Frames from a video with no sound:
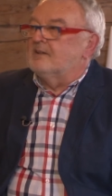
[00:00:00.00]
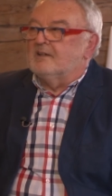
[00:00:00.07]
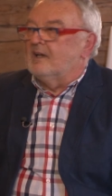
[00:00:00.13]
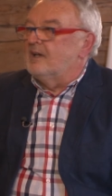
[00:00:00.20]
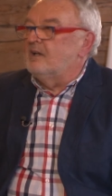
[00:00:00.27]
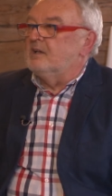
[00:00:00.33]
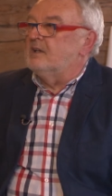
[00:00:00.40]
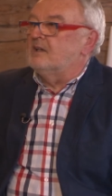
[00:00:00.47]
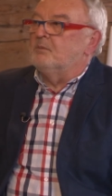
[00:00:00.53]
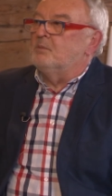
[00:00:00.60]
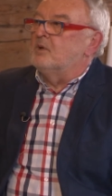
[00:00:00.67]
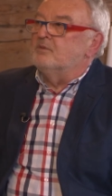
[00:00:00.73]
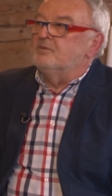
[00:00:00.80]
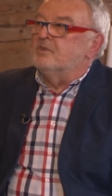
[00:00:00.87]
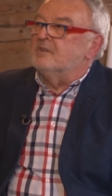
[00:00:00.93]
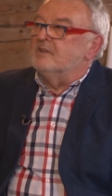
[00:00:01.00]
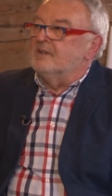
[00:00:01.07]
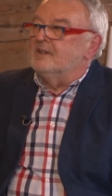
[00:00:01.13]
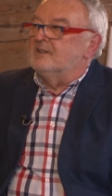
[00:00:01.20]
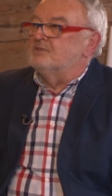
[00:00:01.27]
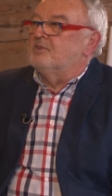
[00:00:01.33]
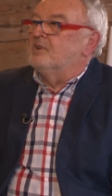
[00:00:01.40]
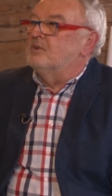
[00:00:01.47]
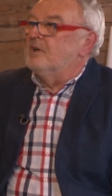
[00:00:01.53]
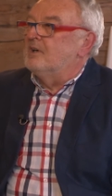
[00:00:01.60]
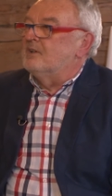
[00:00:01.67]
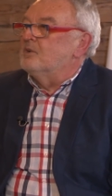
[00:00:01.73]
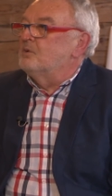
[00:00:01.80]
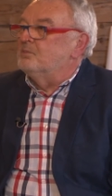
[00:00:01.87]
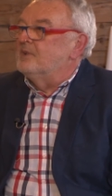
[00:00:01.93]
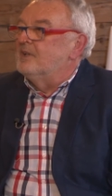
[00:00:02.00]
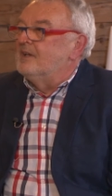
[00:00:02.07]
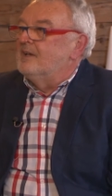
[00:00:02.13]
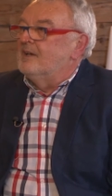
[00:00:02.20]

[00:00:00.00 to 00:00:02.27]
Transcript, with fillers: gleich am Anfang nichts verloren gehabt.